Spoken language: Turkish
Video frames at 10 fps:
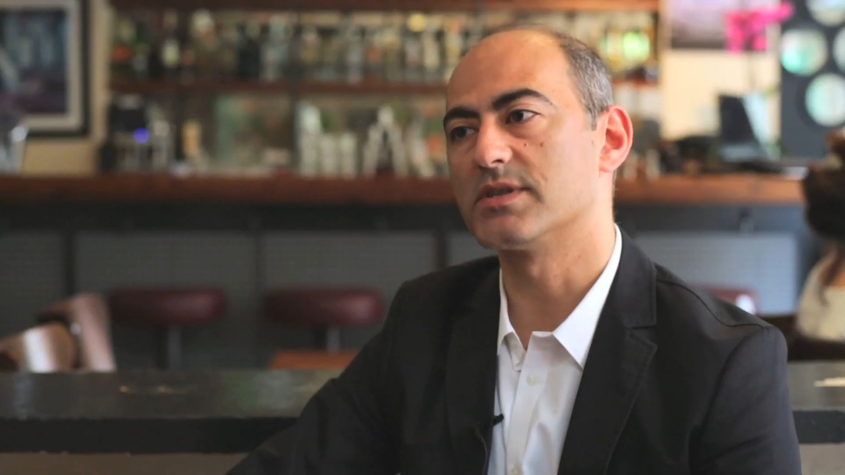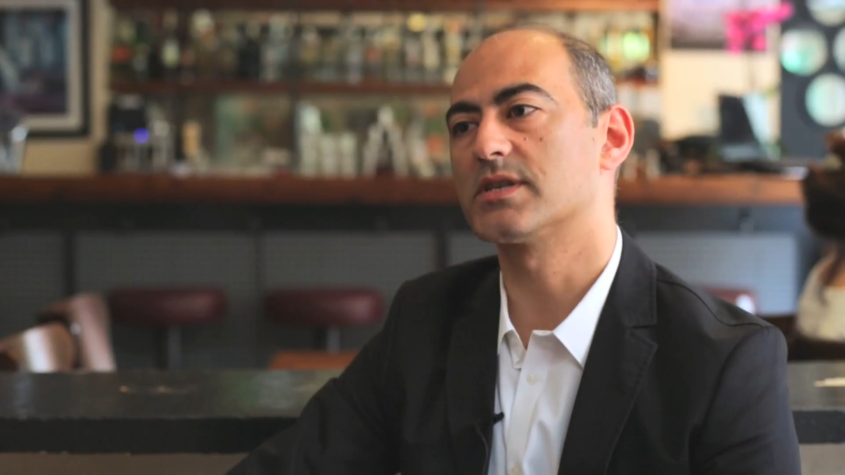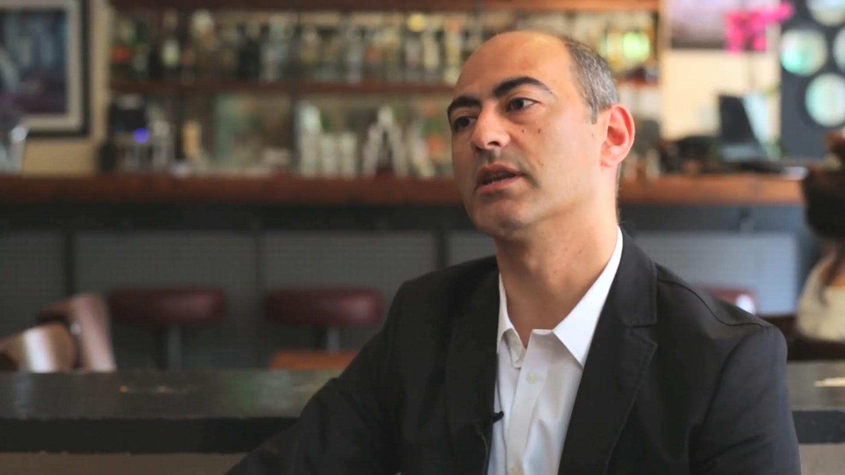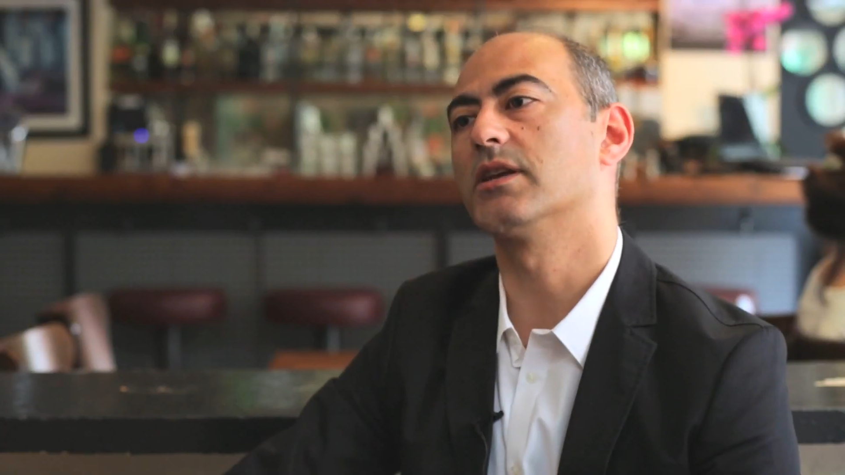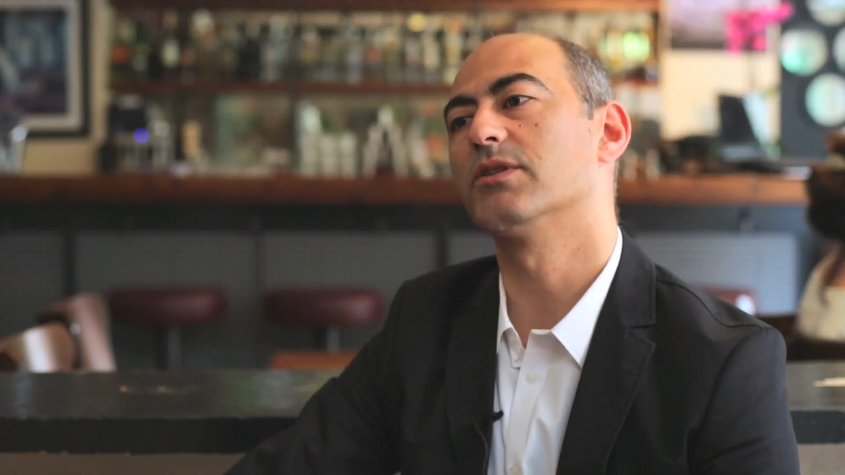
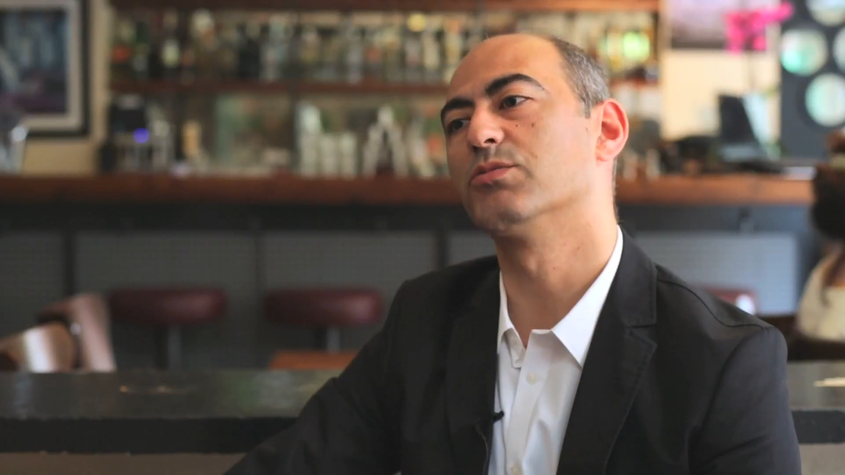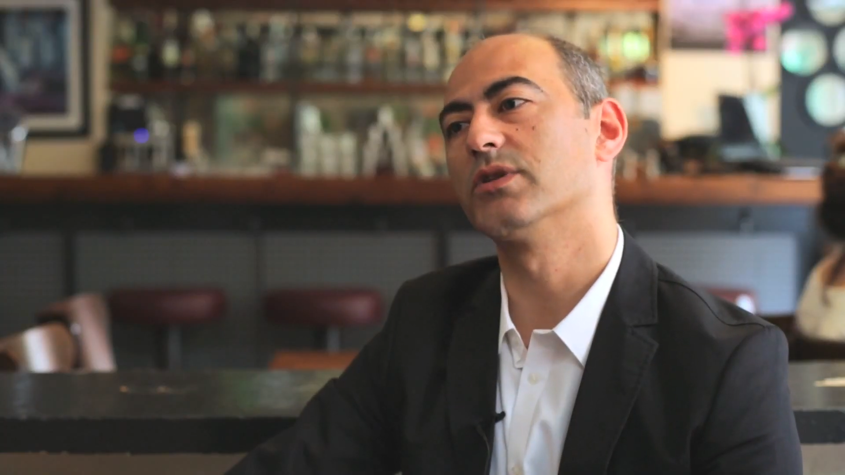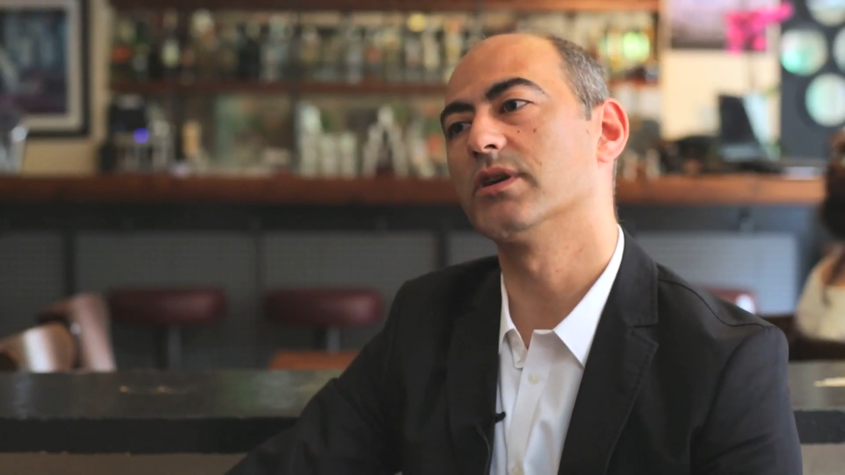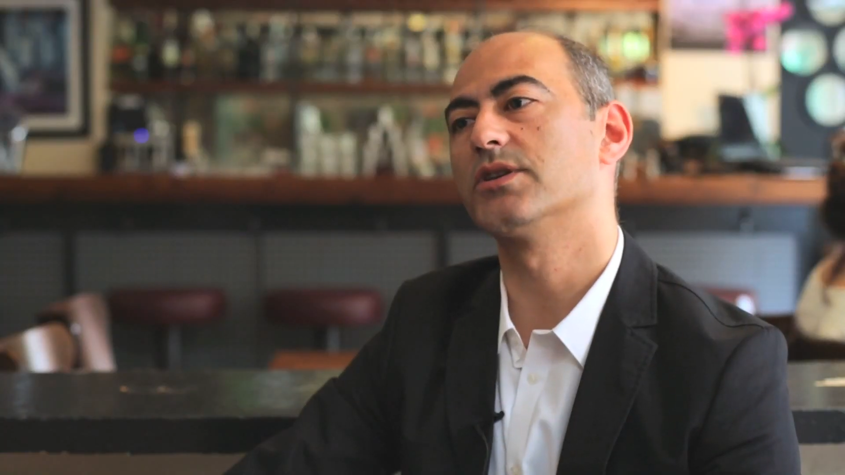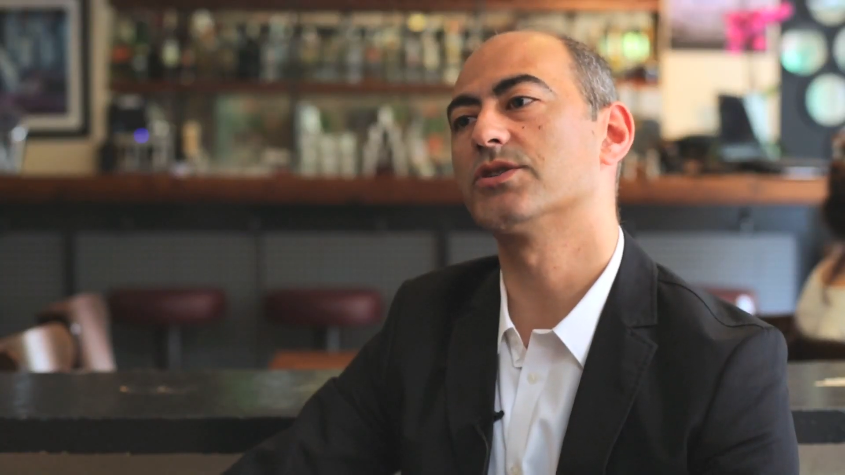viskileri ve
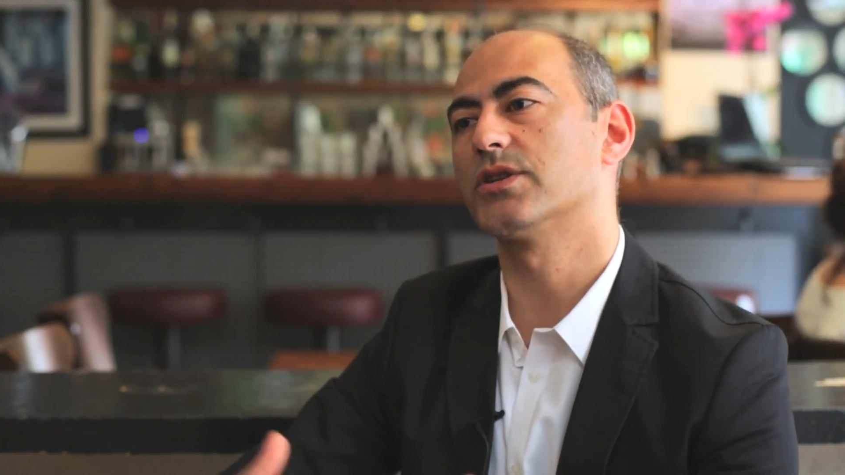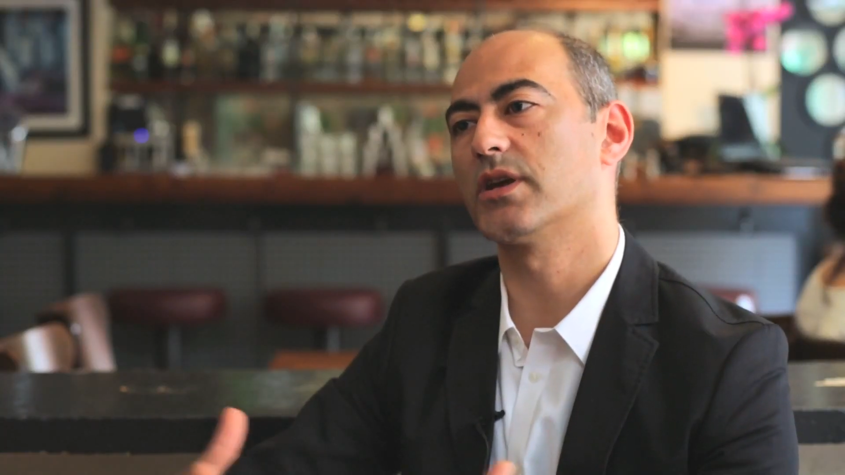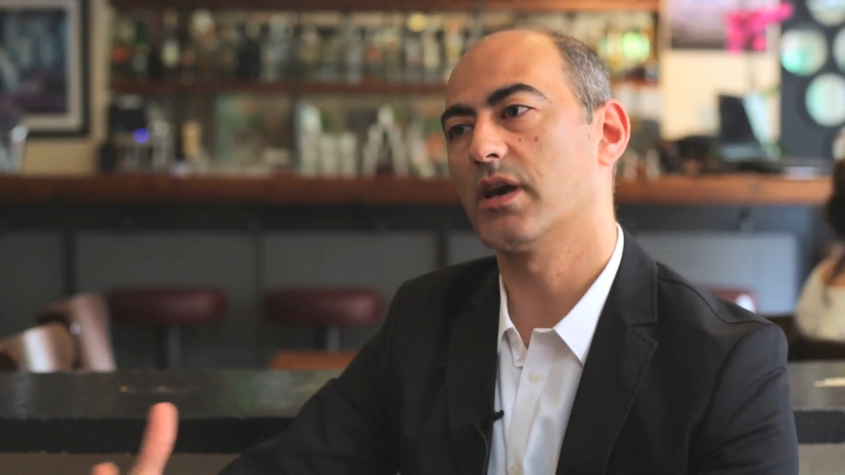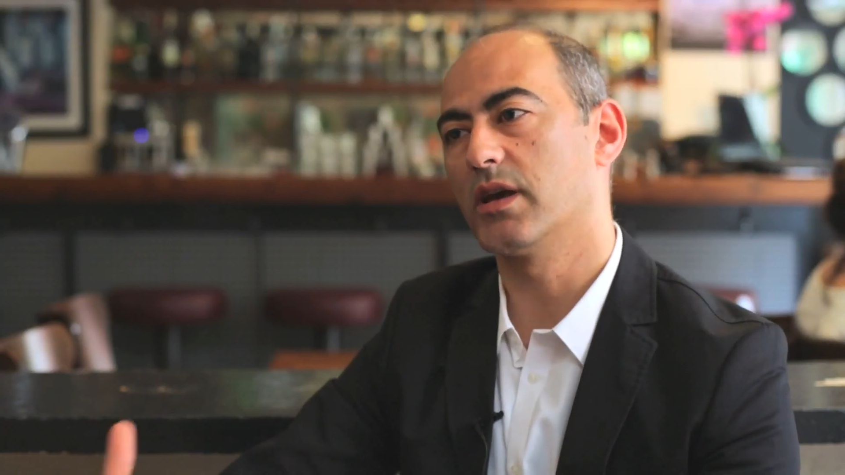bunların içinde